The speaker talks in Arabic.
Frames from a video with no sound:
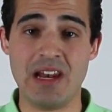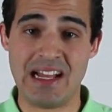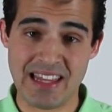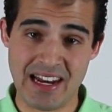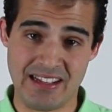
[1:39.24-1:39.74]

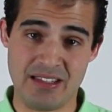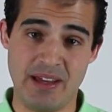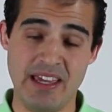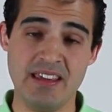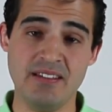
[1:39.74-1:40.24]
العداله
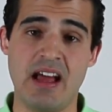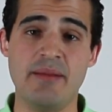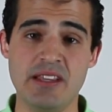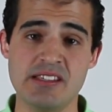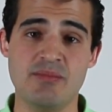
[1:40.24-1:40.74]
الاجتماعيه
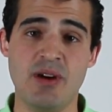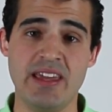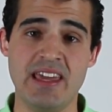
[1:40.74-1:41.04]
حمدين صباحي